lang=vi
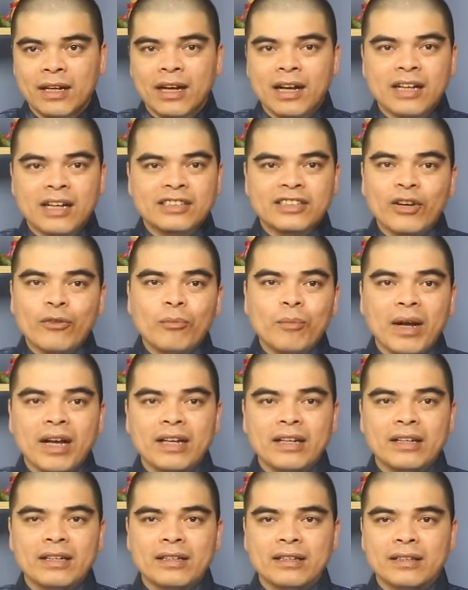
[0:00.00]
Ở à, trong
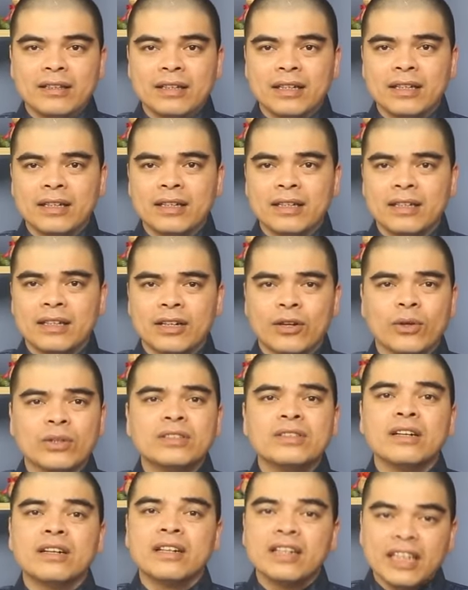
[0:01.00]
mệnh thì có
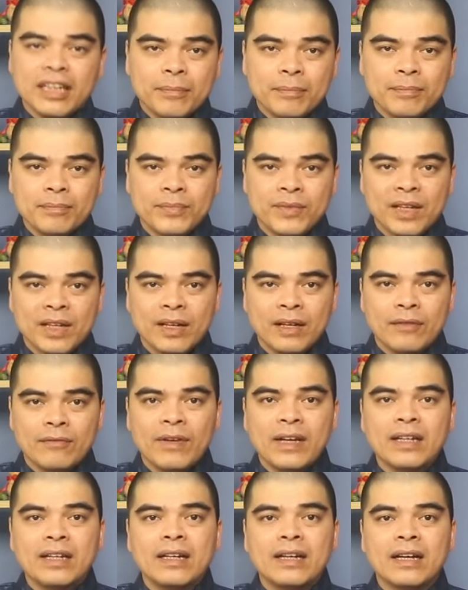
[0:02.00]
chứa kim,
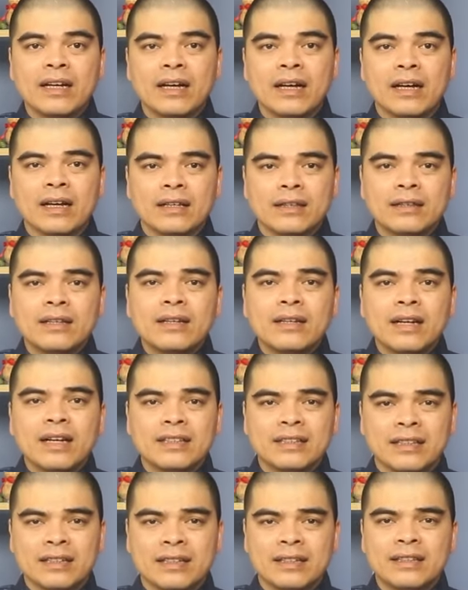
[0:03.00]
vậy nên là tức là
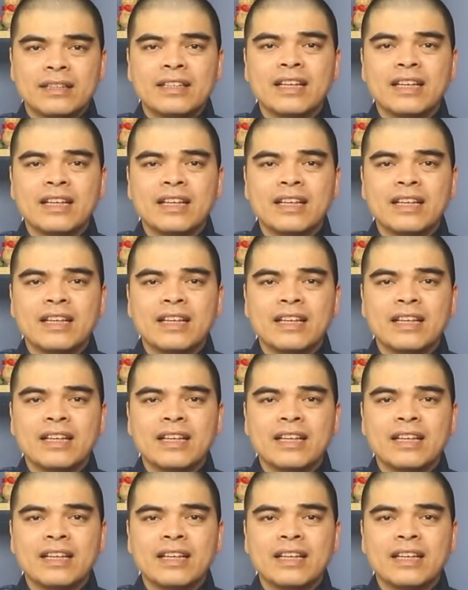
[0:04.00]
gì?